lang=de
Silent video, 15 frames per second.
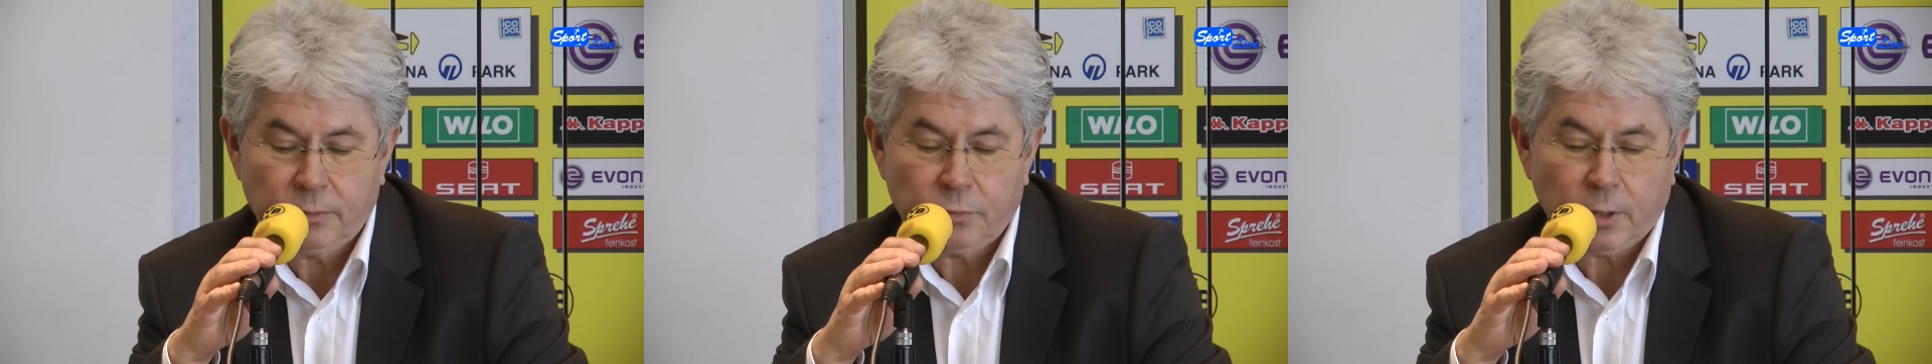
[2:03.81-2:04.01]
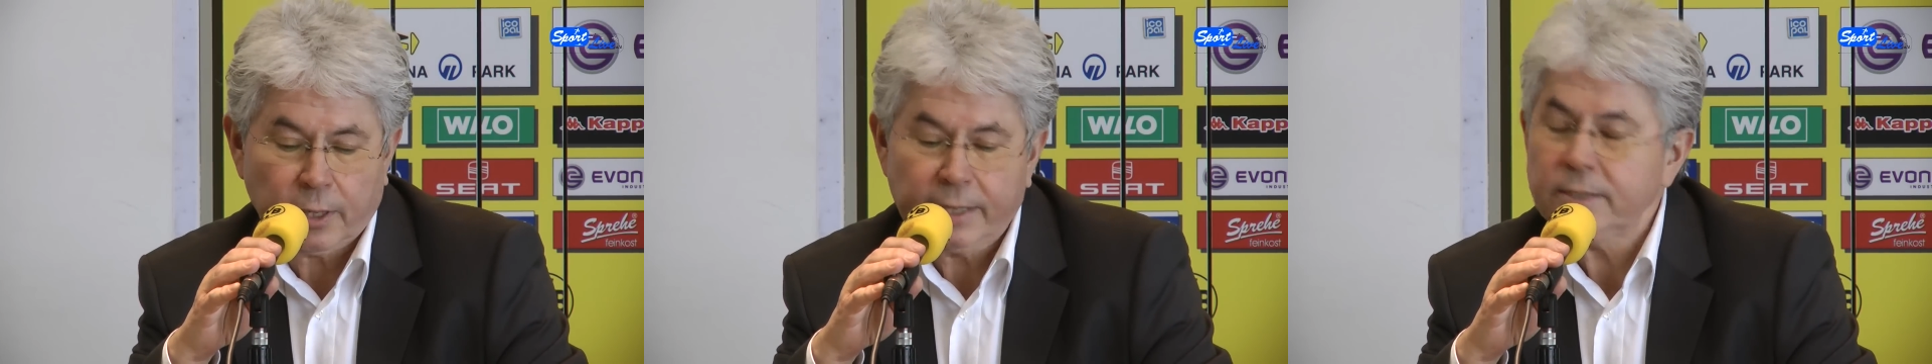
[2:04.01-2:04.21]

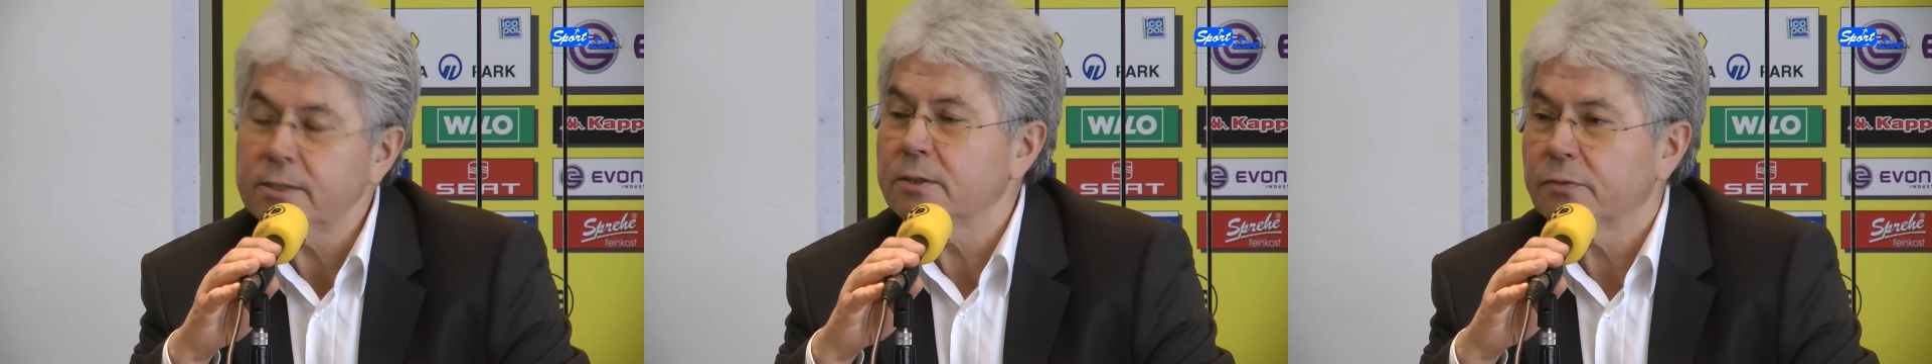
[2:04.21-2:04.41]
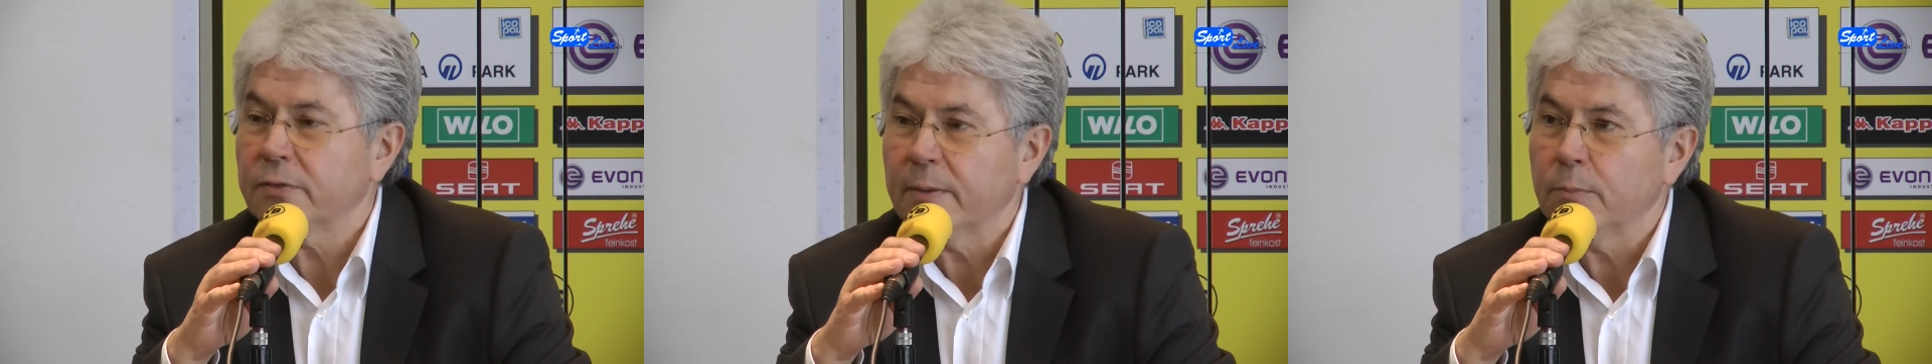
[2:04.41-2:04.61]
für
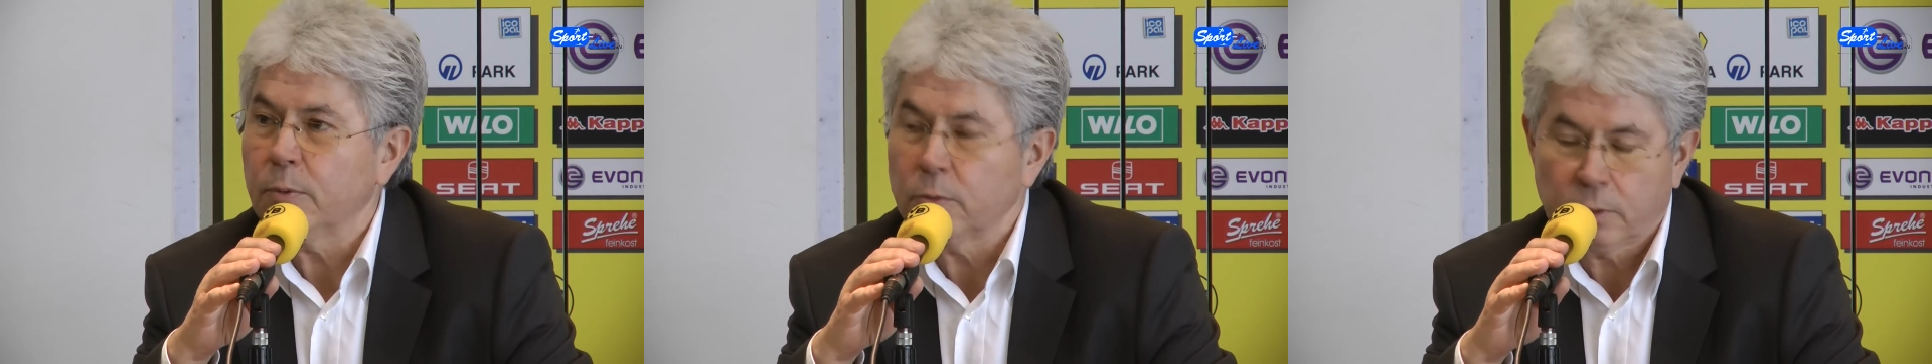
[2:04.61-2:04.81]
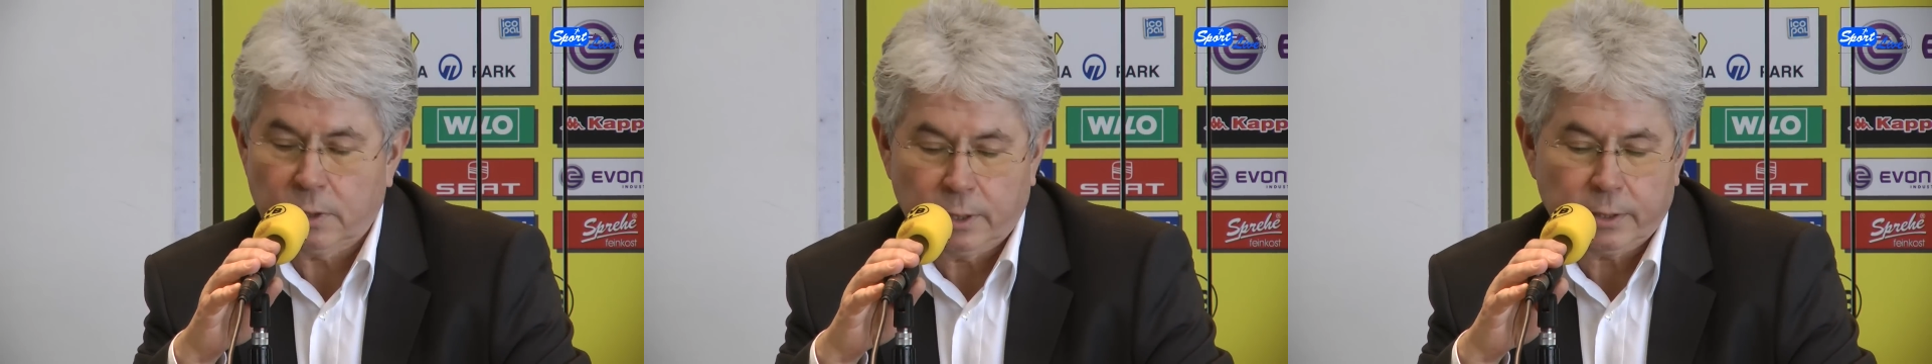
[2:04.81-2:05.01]
Gäste
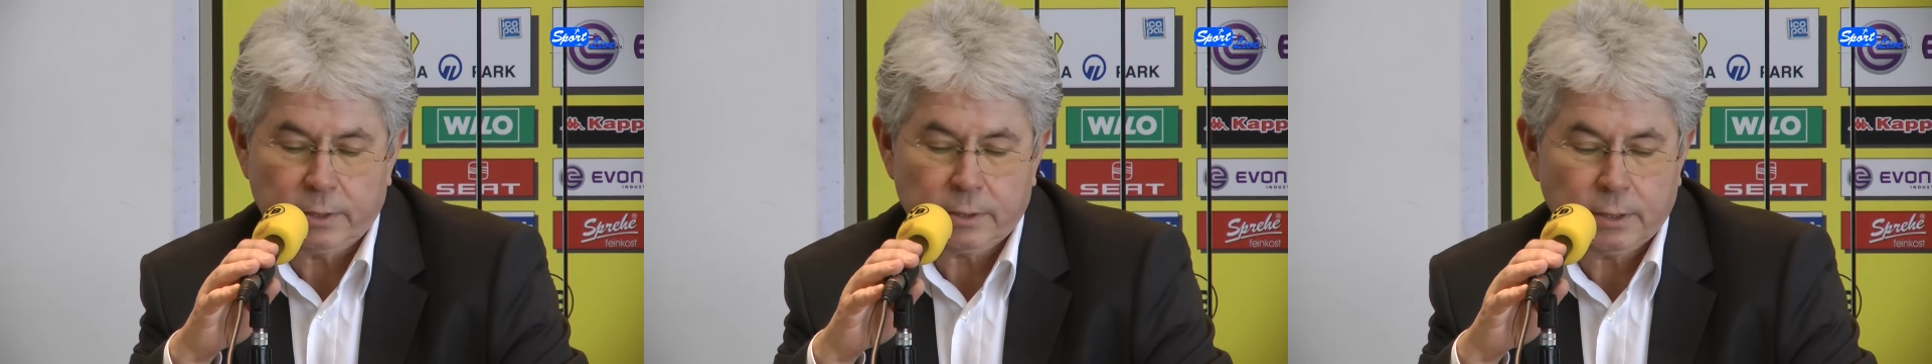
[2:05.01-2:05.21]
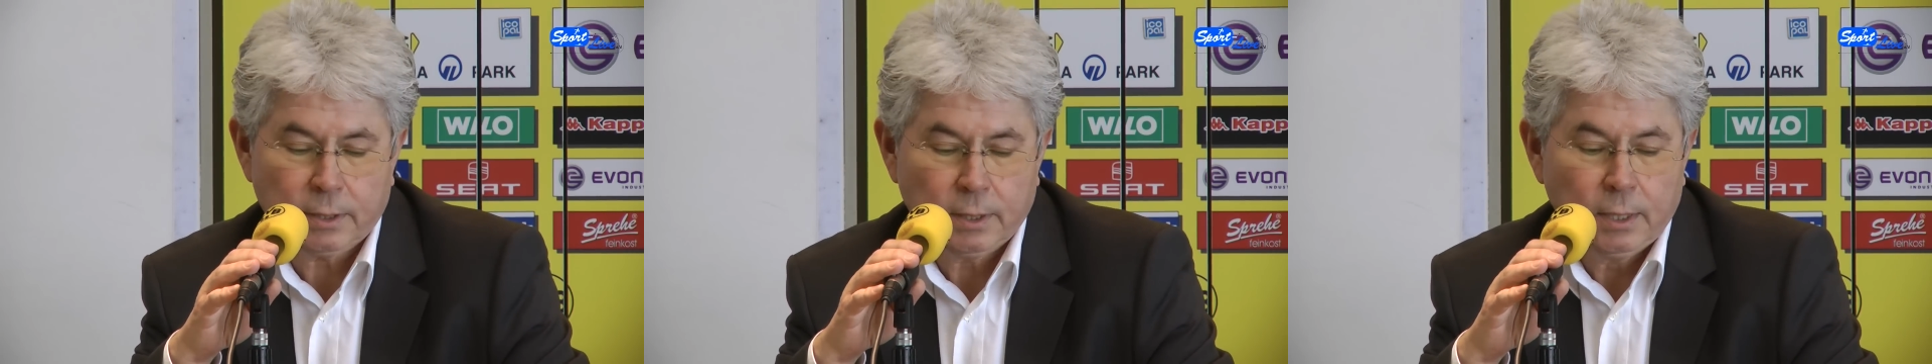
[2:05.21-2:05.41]
verboten
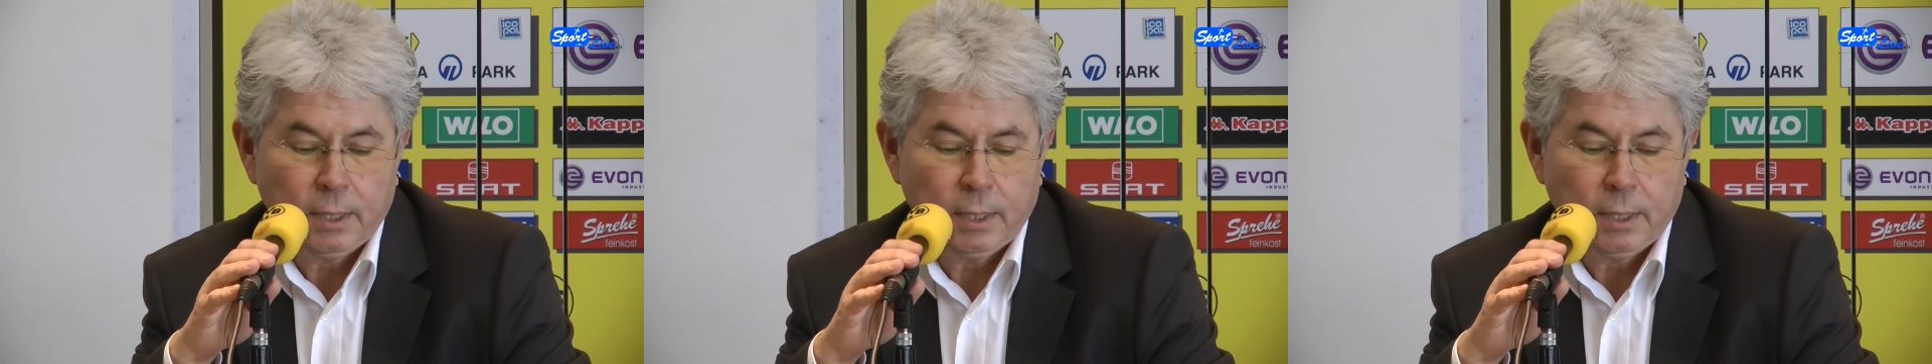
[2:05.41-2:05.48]
ist.